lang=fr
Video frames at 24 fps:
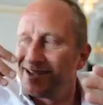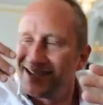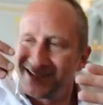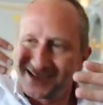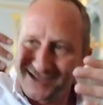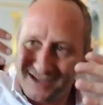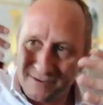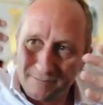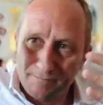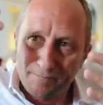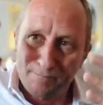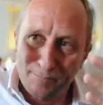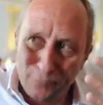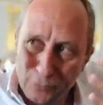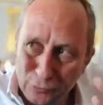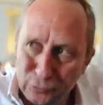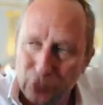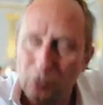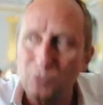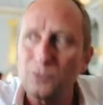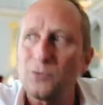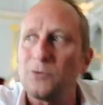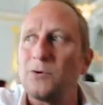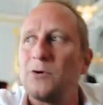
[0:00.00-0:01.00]
c'est
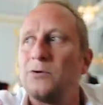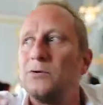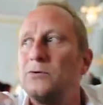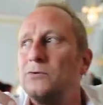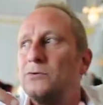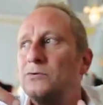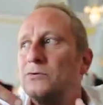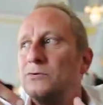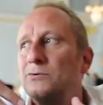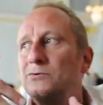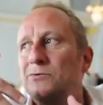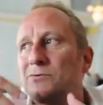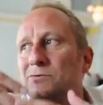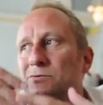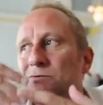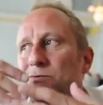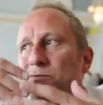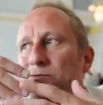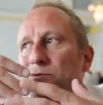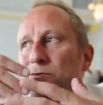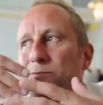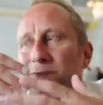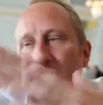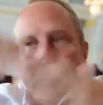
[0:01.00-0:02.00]
plutôt
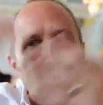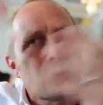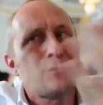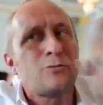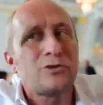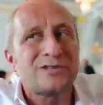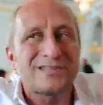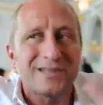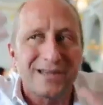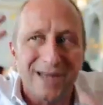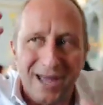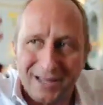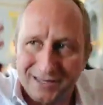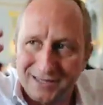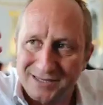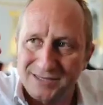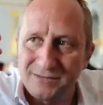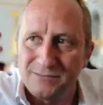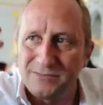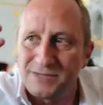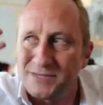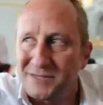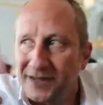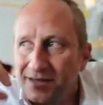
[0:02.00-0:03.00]
le, maître mot, c'est
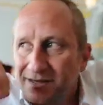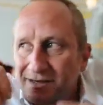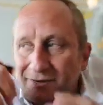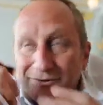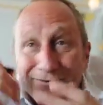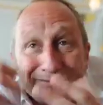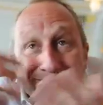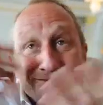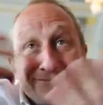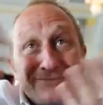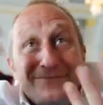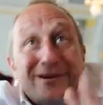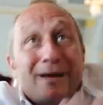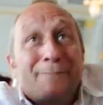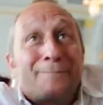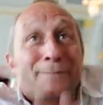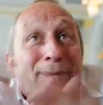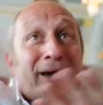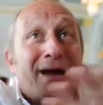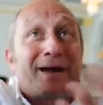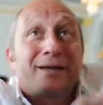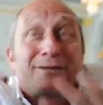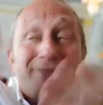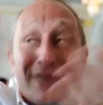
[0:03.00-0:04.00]
l'intime, c'est-à-dire la
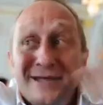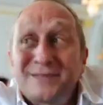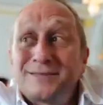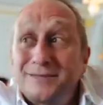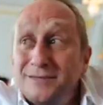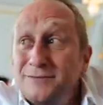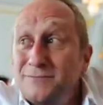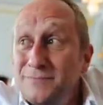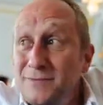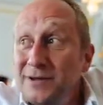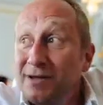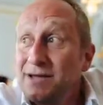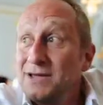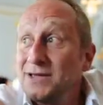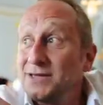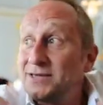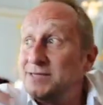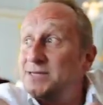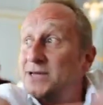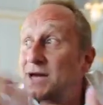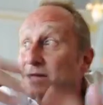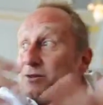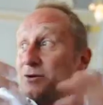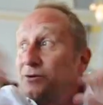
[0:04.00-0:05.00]
part d'intime
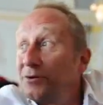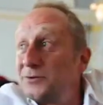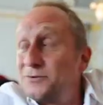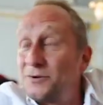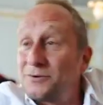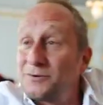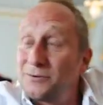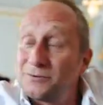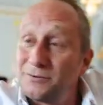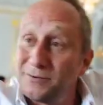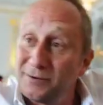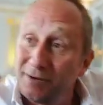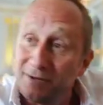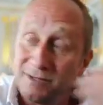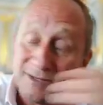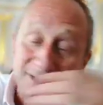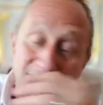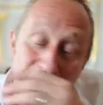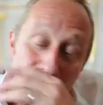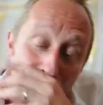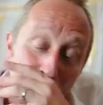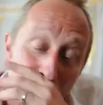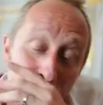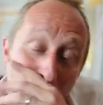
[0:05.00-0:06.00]
qu'il y a dans, le
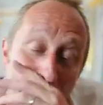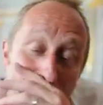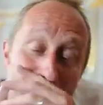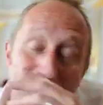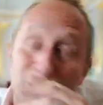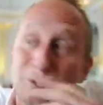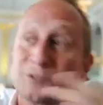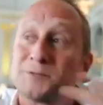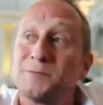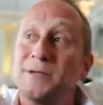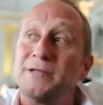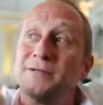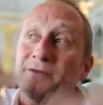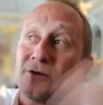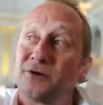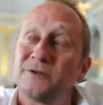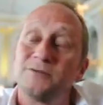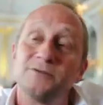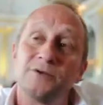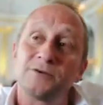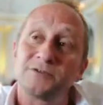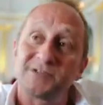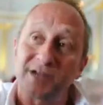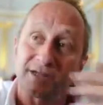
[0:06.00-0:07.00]
comment on la transmet
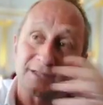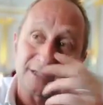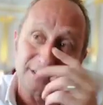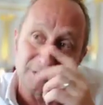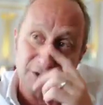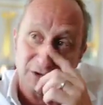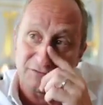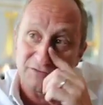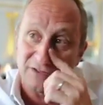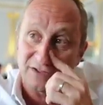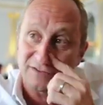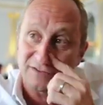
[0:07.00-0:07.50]
dans, certaines œuvres